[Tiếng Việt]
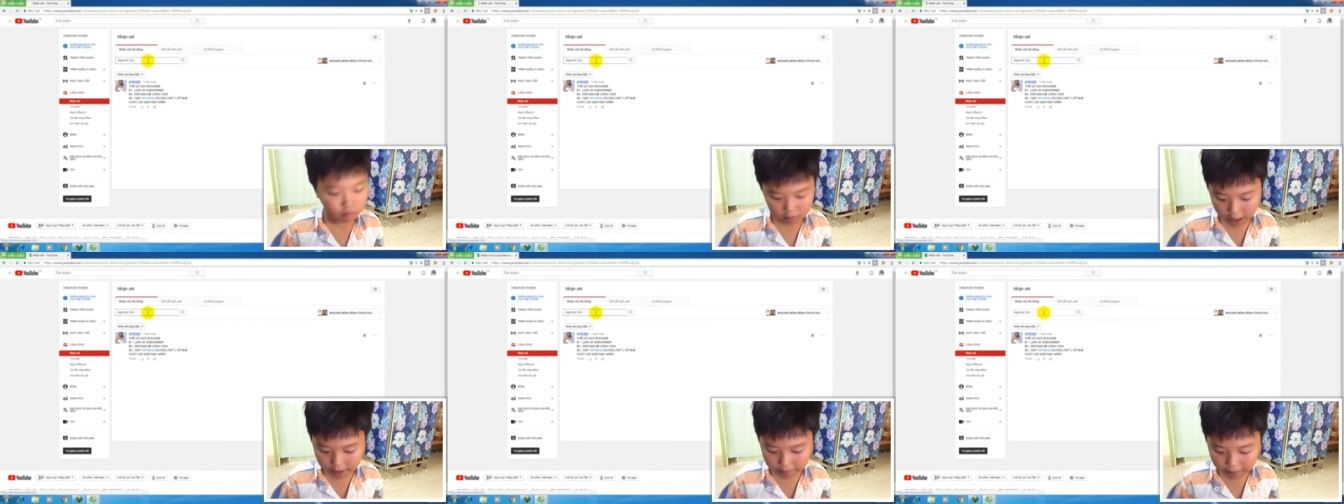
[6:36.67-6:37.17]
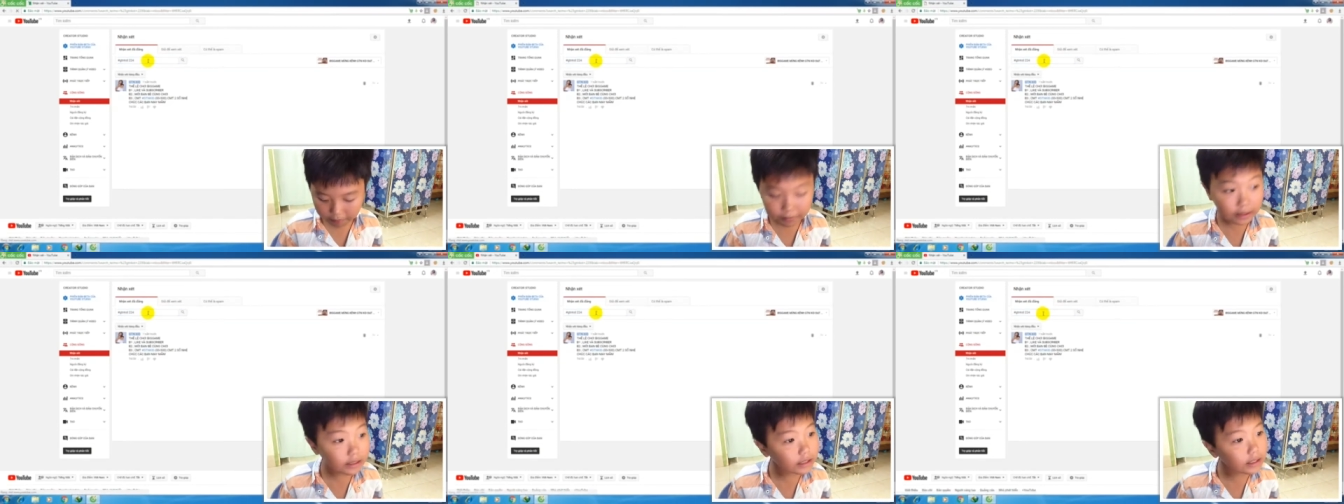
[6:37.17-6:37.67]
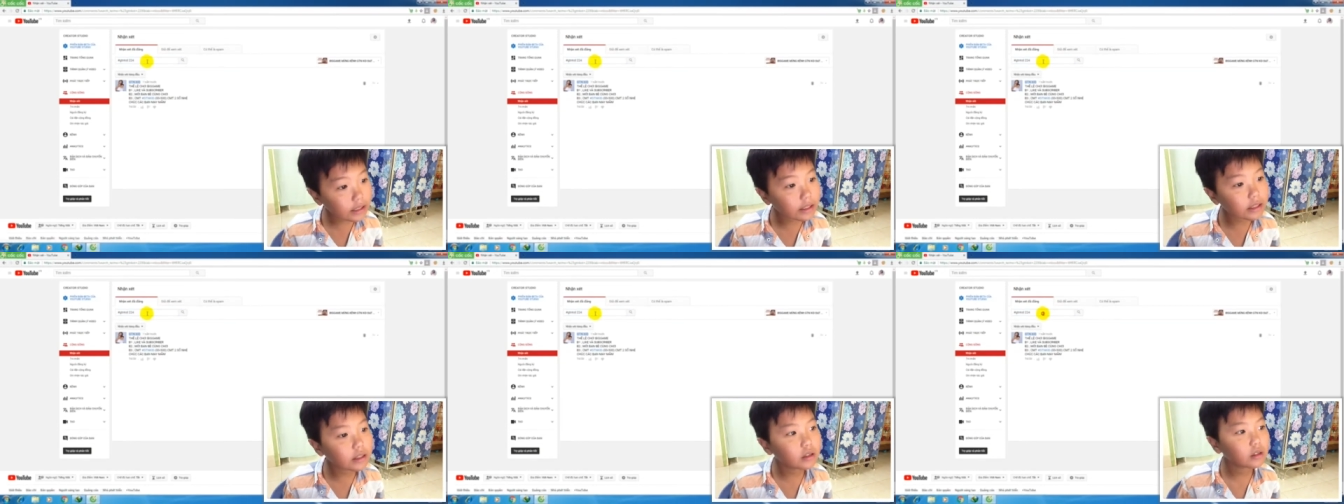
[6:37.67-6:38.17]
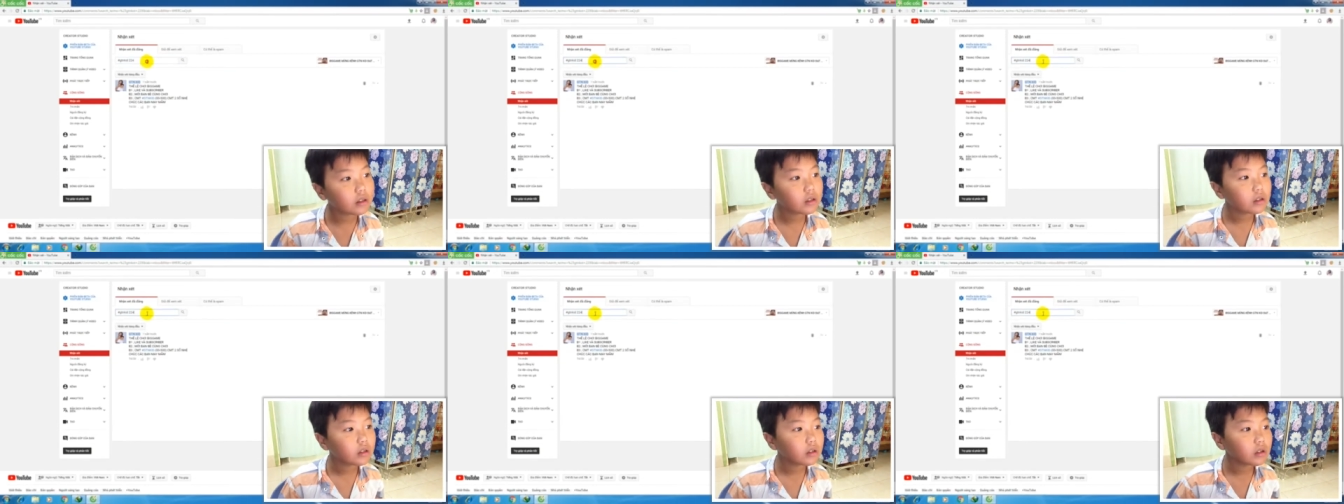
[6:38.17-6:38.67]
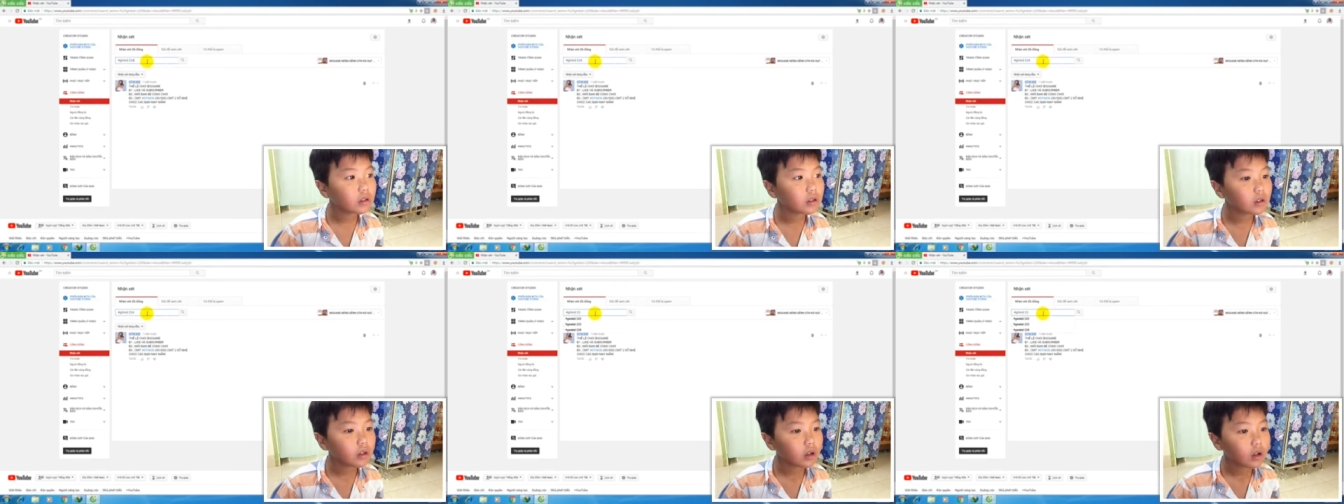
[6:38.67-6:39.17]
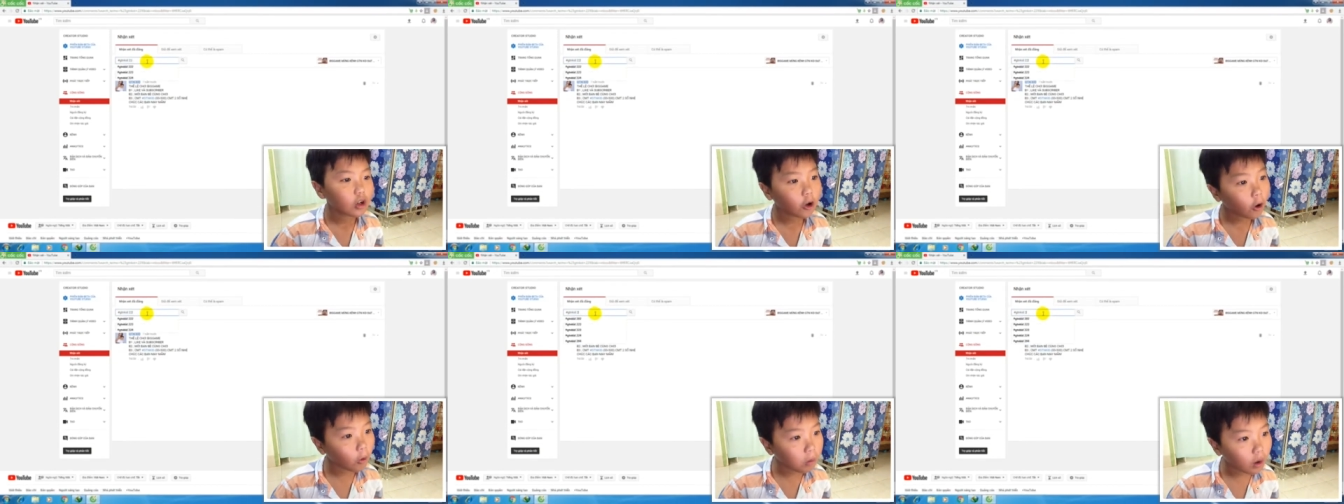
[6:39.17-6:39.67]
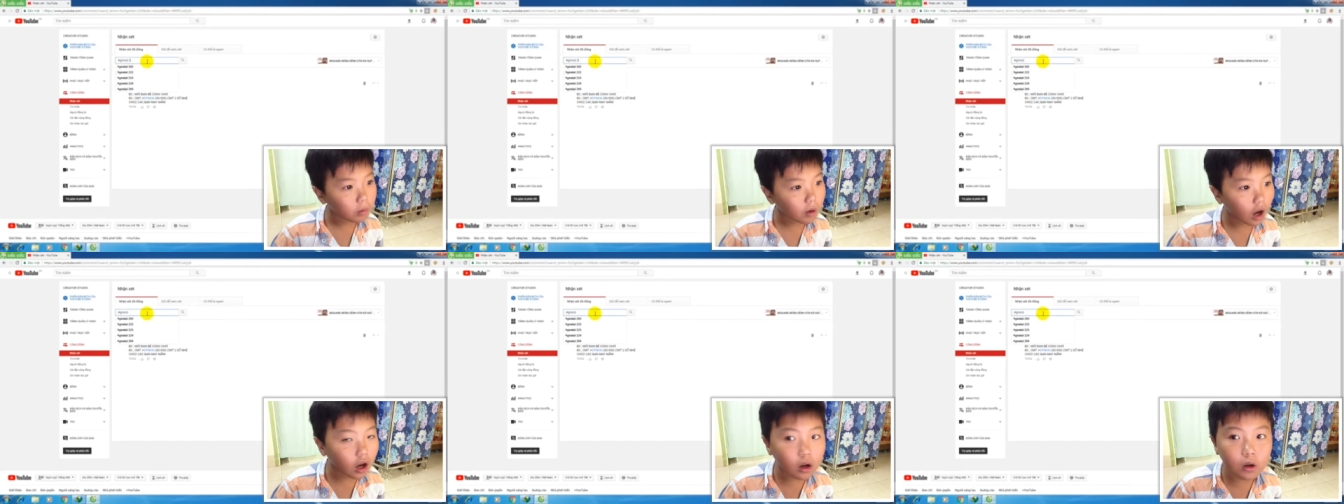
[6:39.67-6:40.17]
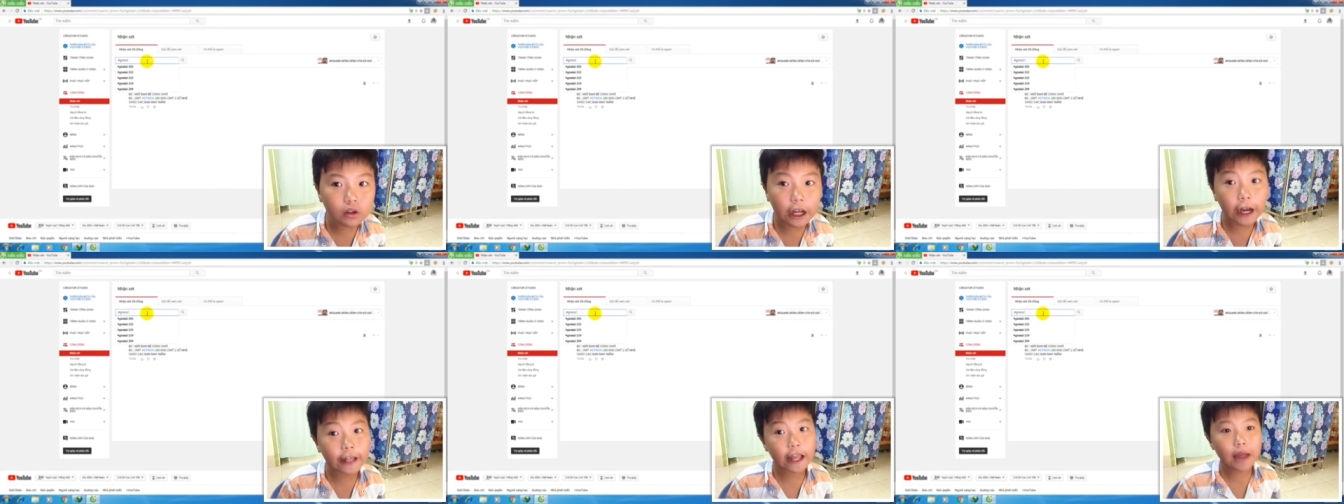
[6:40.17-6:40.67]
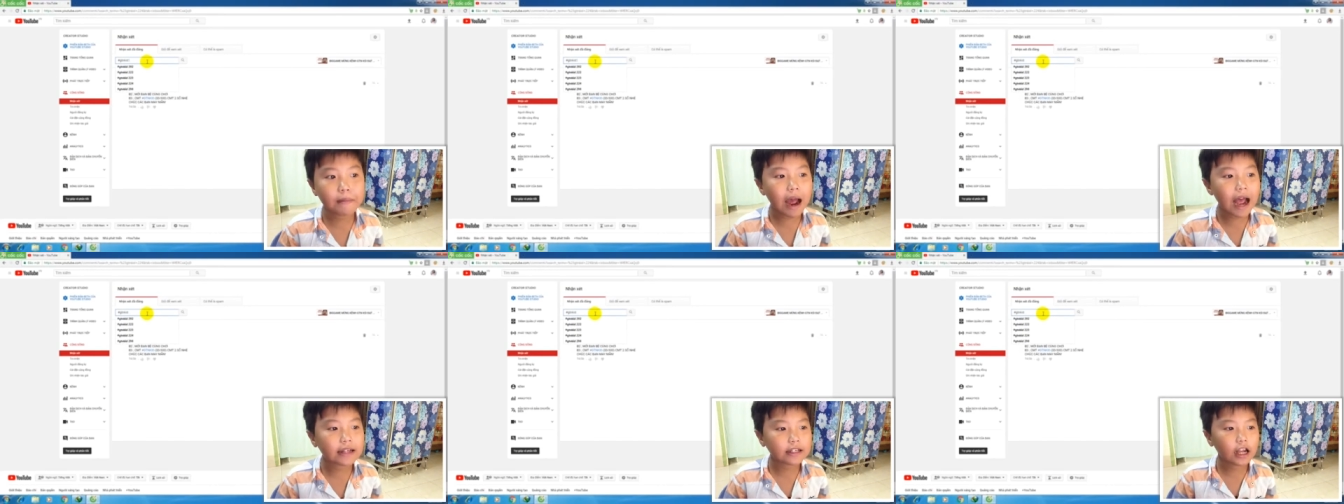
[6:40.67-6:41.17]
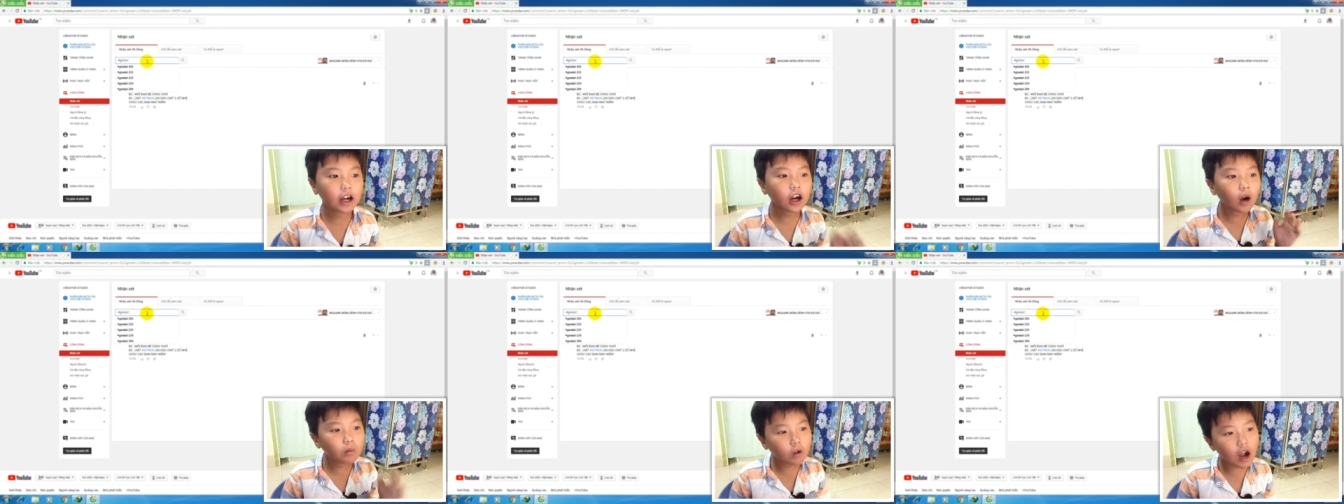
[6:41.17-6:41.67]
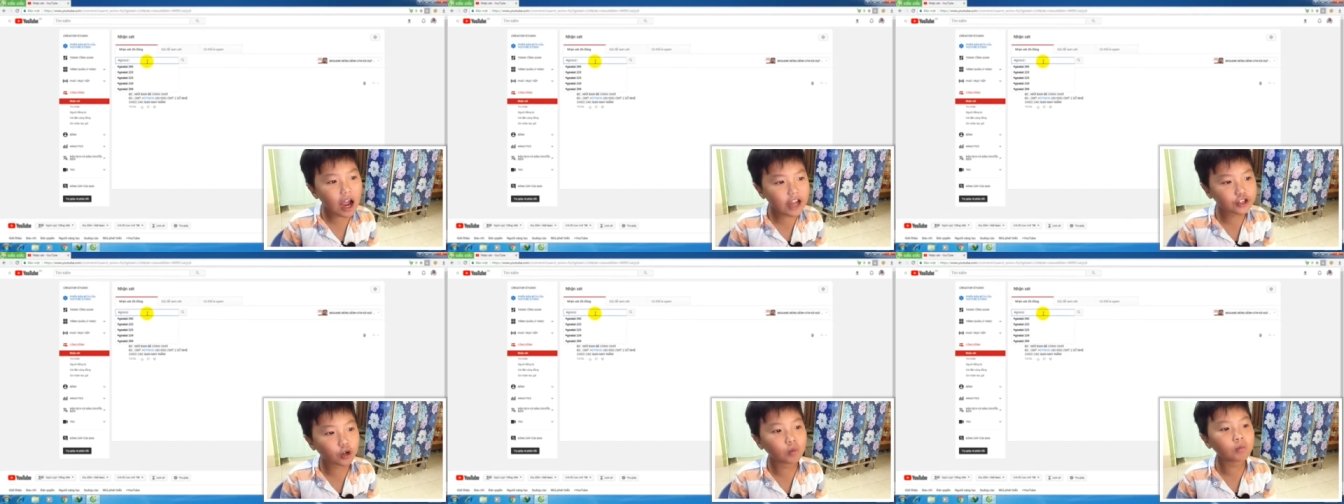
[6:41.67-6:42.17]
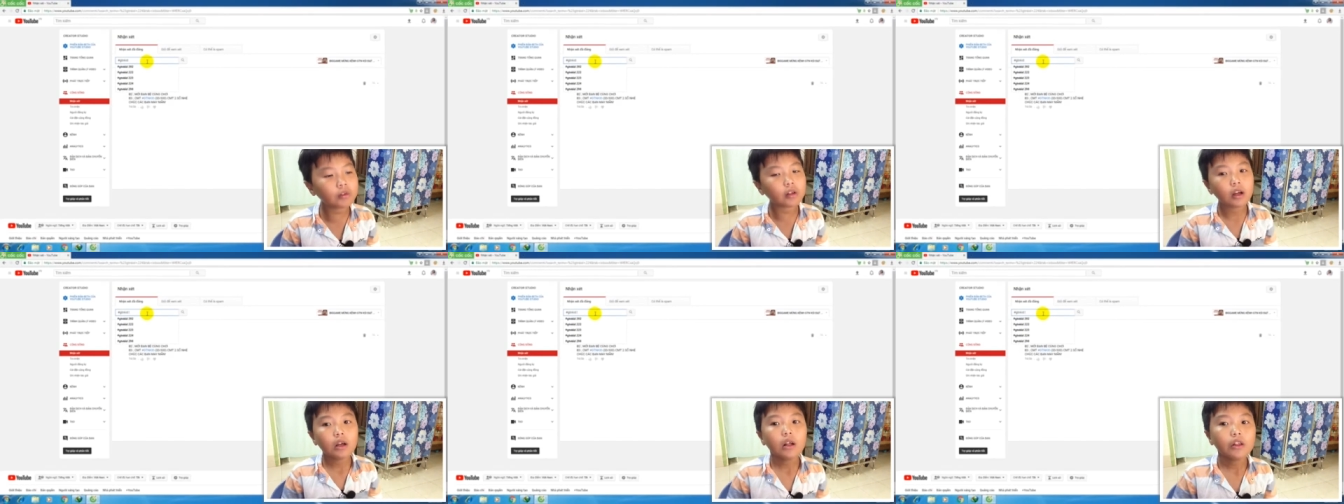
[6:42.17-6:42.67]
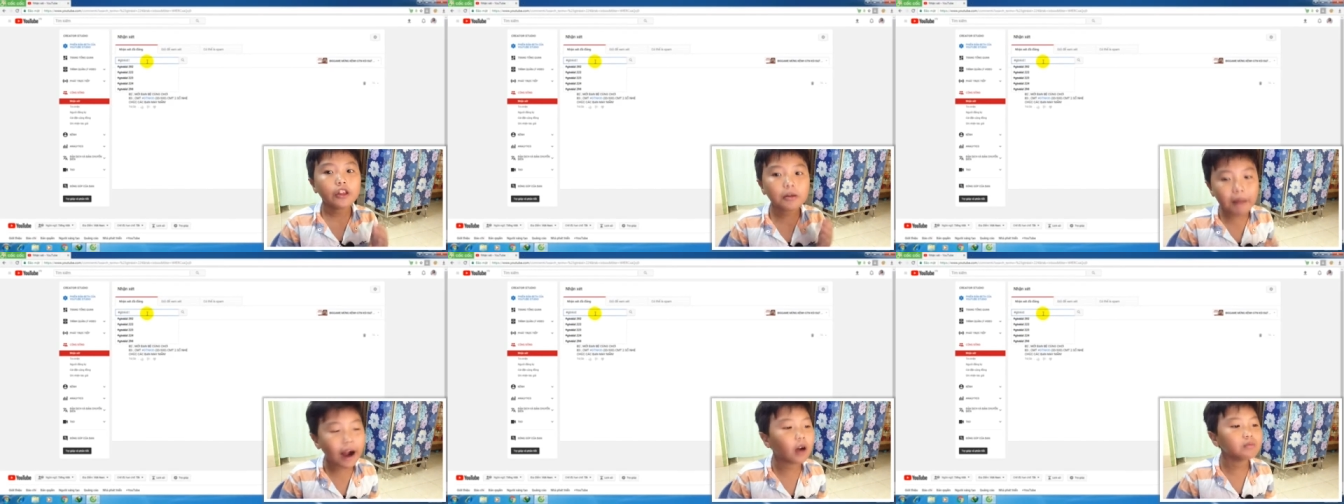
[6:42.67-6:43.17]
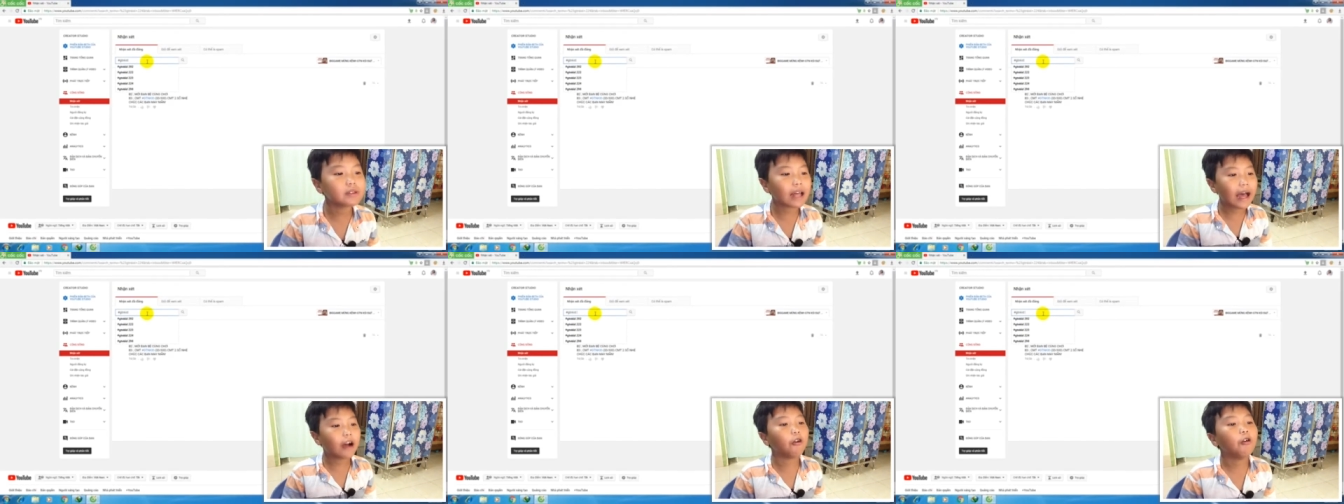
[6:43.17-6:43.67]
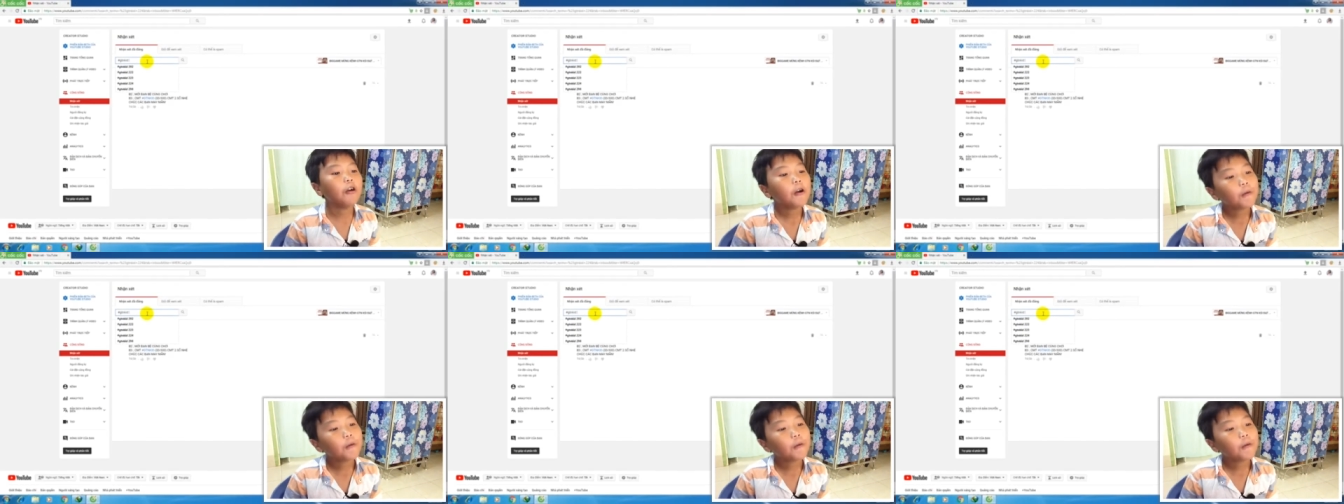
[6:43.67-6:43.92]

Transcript: 224 Cũng không có luôn Vậy là giải ba sẽ không có ai trúng Nhưng mà không sao